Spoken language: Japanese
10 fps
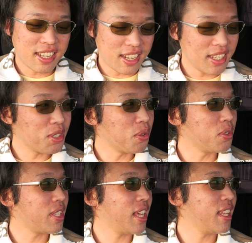だから
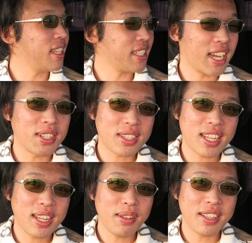調整ネジがあっ
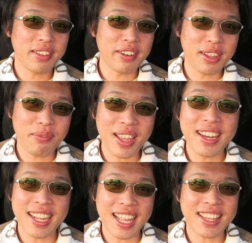たらより便利
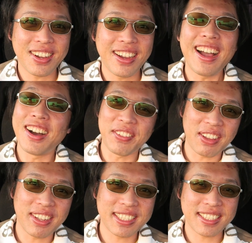だと思
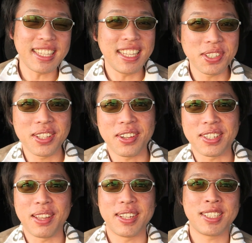います。以上で
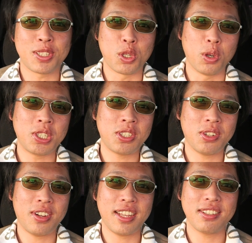ございます。ご視
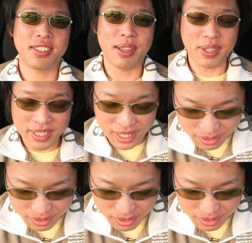聴ありがとうございまし